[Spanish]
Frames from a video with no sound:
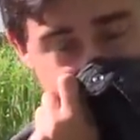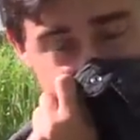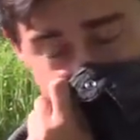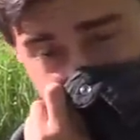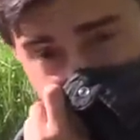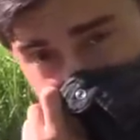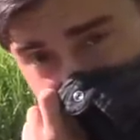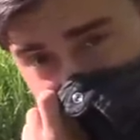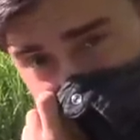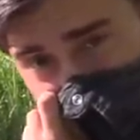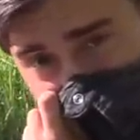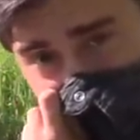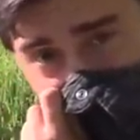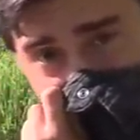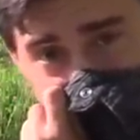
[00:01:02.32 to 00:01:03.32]
seguramente
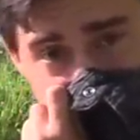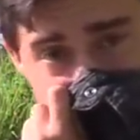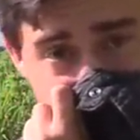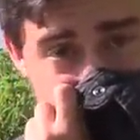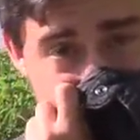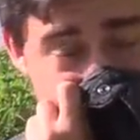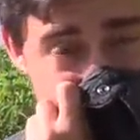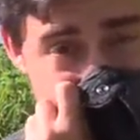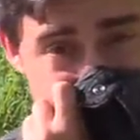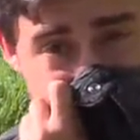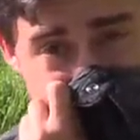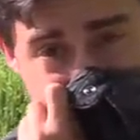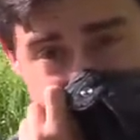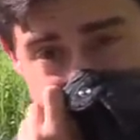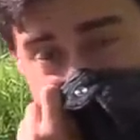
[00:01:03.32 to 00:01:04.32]
todavía sean
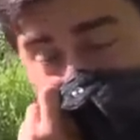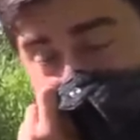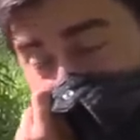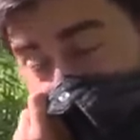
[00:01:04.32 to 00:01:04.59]
eh,